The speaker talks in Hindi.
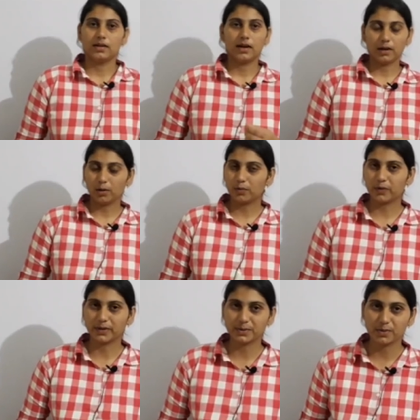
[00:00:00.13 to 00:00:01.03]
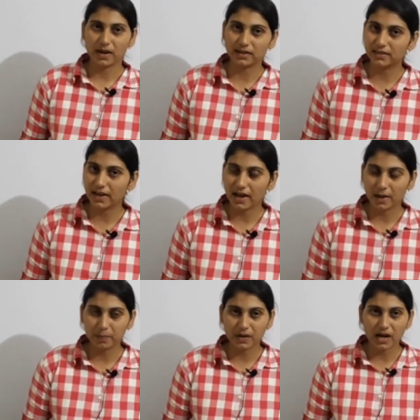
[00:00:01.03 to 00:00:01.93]
हेलो फ्रेंड्स स्वागत है
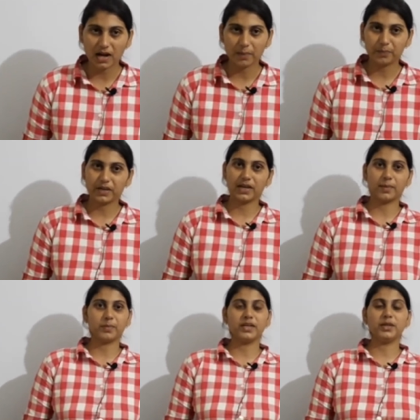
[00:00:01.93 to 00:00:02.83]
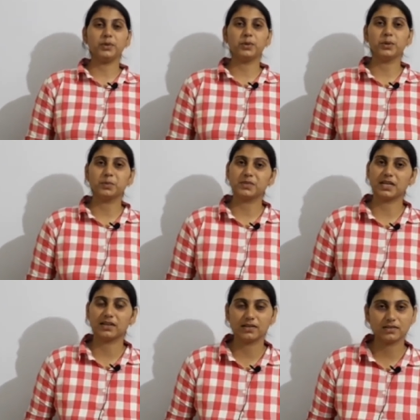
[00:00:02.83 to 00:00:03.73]
आपका आपके अपने यूट्यूब
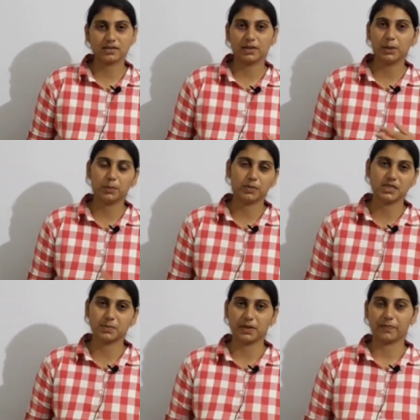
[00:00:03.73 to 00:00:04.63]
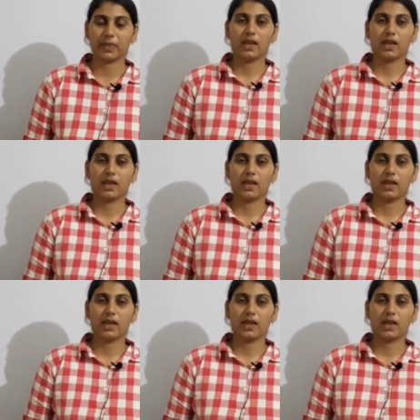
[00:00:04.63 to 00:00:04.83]
चैनल स्टडी ऑन मंच पे